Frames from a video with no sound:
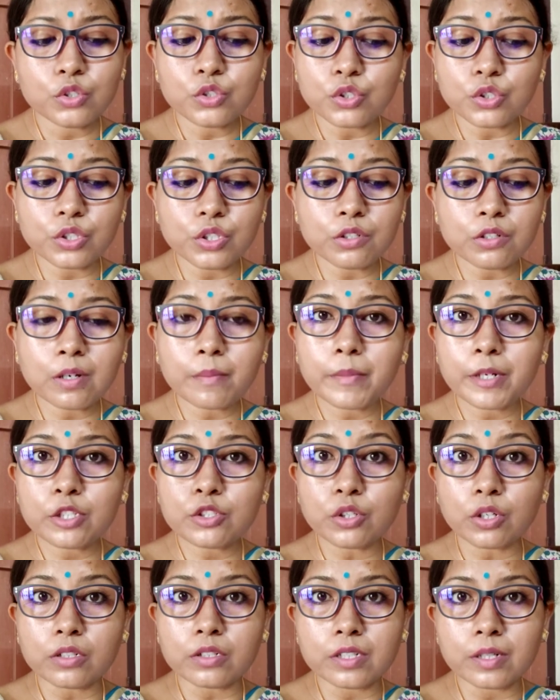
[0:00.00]
যদিও আমরা
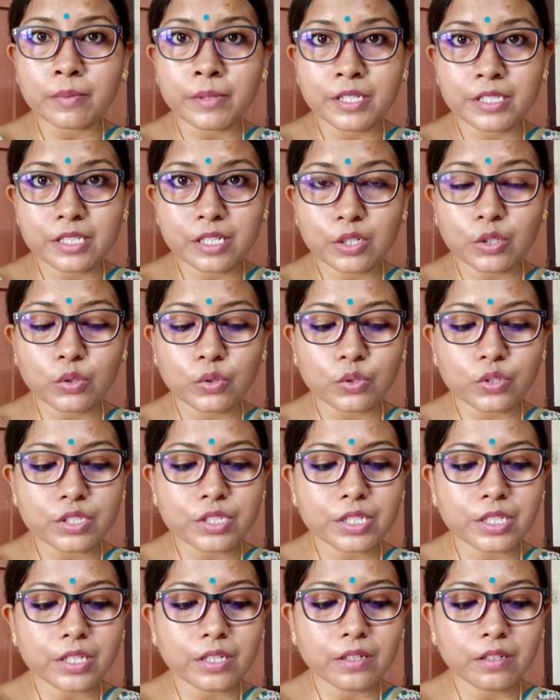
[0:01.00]
চন্দ্রাভিযান
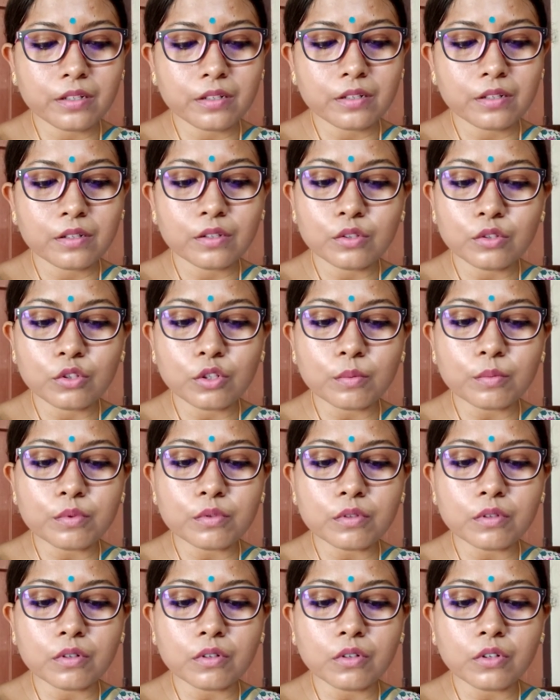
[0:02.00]
করছি
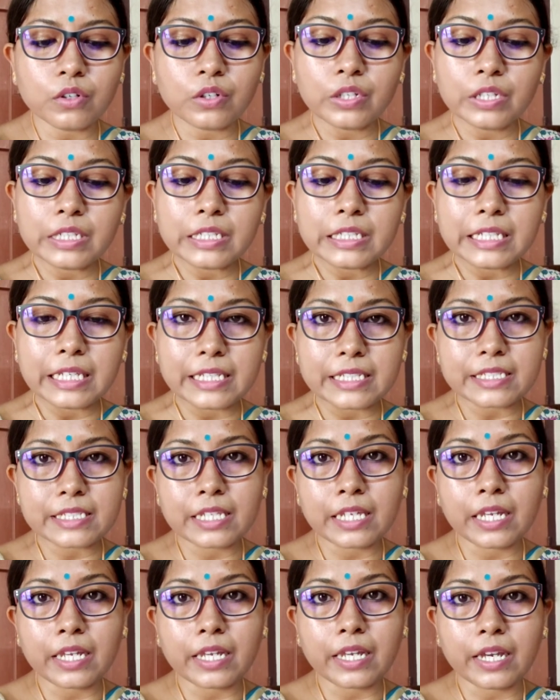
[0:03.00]
তবুও দেশ
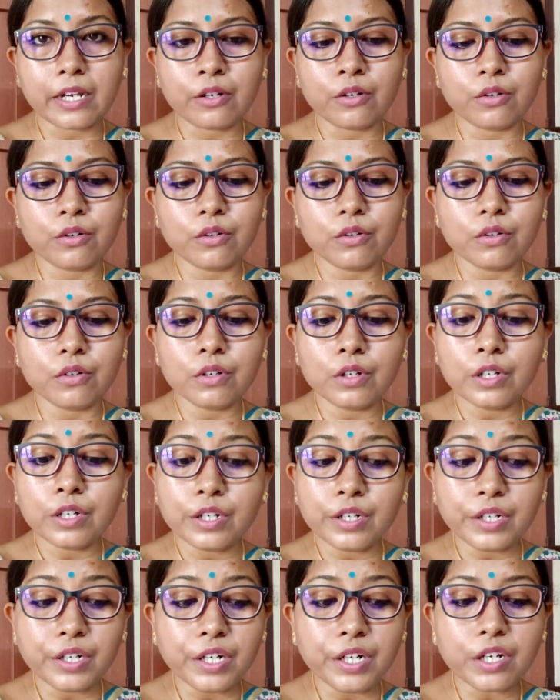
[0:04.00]
থেকে এখনও
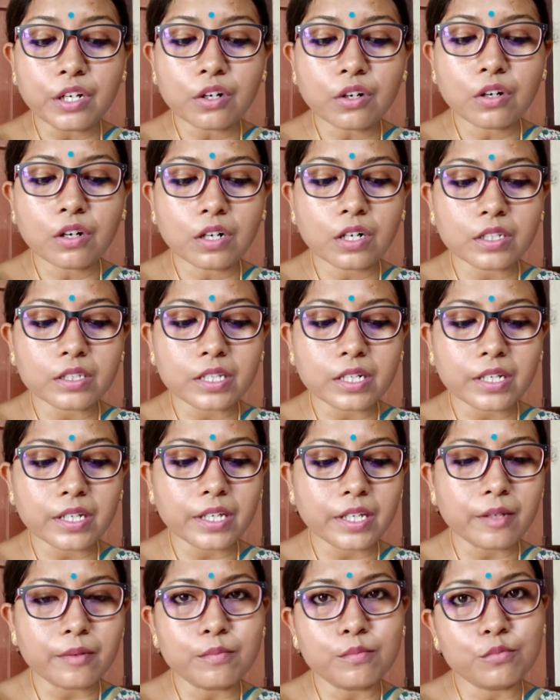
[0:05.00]
নিরক্ষরতাকে
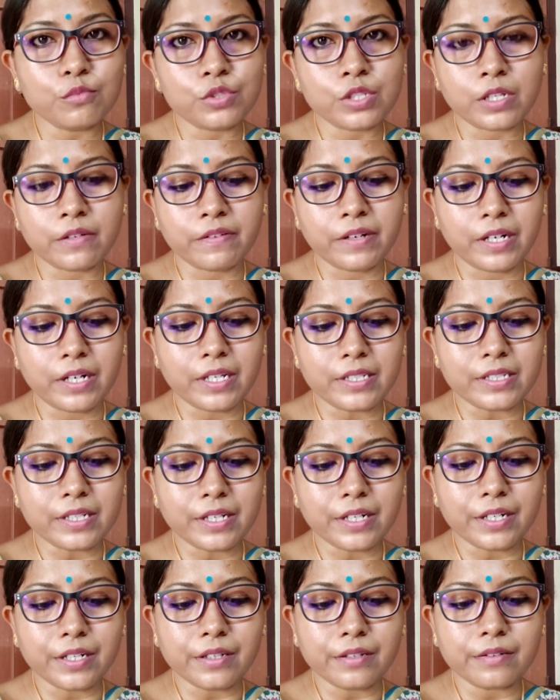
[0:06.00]
মুছে ফেলা
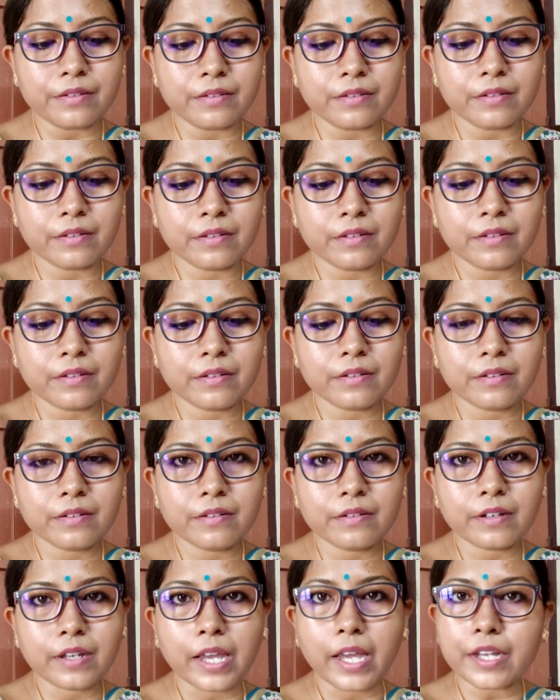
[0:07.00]
যায়নি
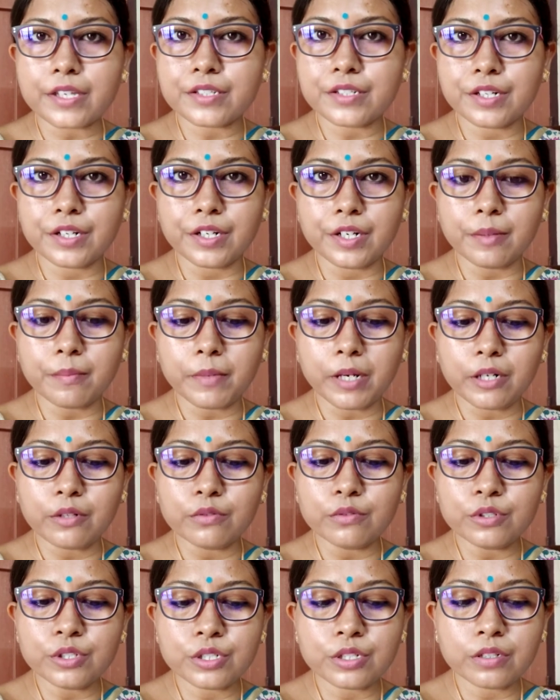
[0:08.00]
এক শ্রেণীর
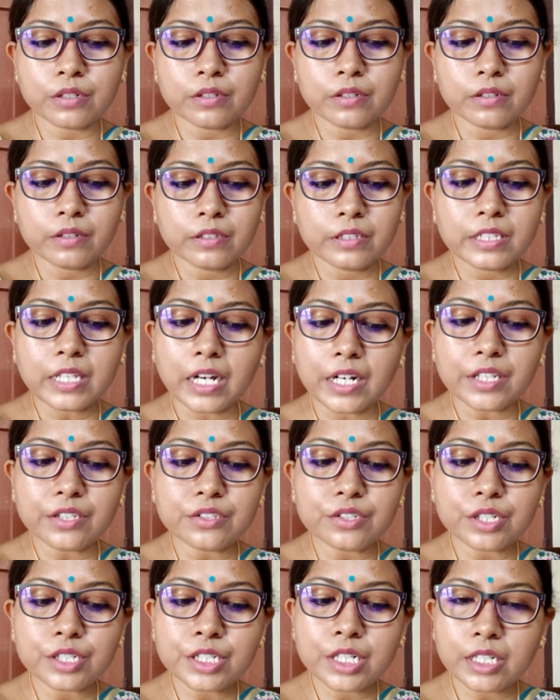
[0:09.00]
মানুষ
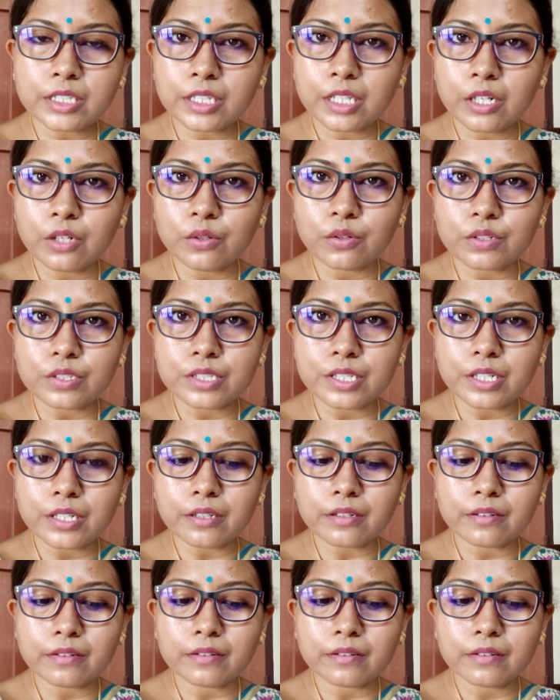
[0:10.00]
দারিদ্রের সাথে লড়ছে